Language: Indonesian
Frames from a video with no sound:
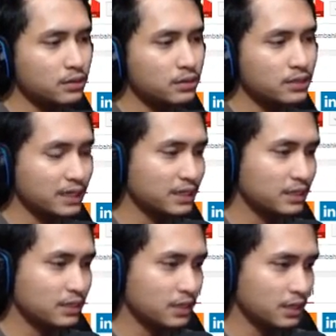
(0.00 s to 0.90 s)
dengan
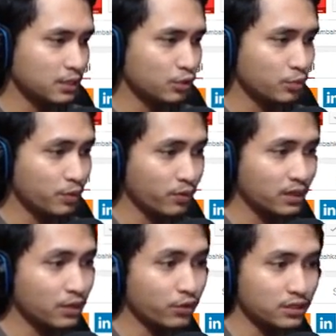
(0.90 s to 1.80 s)
uh, YouTube Rewind
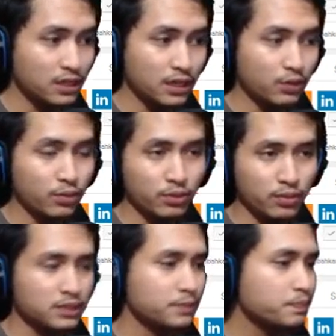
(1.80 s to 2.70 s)
Indonesia
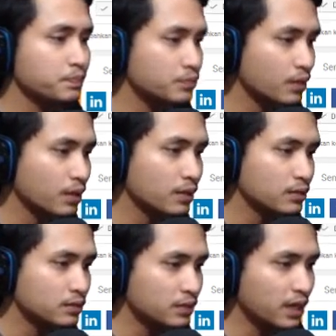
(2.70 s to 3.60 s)
2016
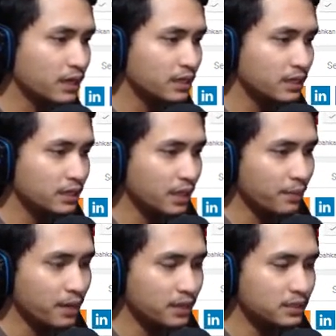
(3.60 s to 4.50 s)
dari
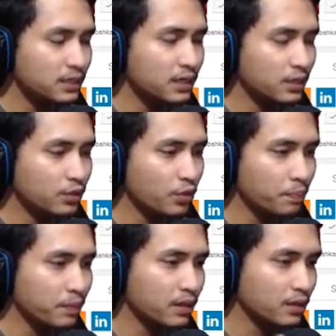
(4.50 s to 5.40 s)
tema aja dari
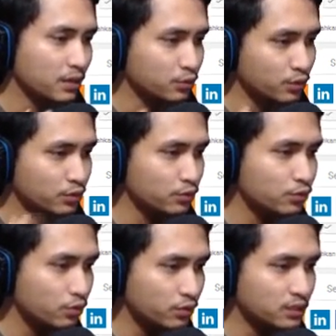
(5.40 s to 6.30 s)
topik dan juga
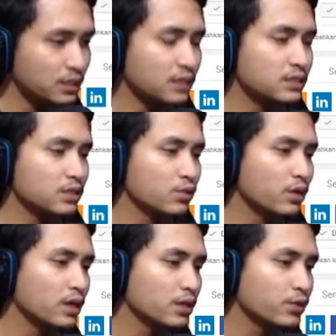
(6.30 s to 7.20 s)
judul udah jelas di situ
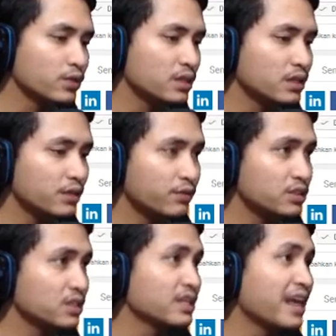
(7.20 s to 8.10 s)
ada unity in
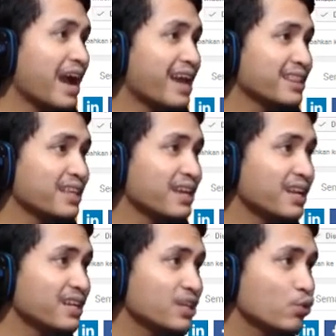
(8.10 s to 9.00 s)
diversity yang artinya
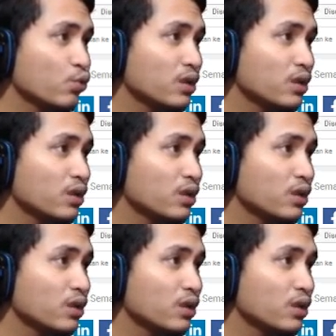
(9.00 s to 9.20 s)
adalah di Google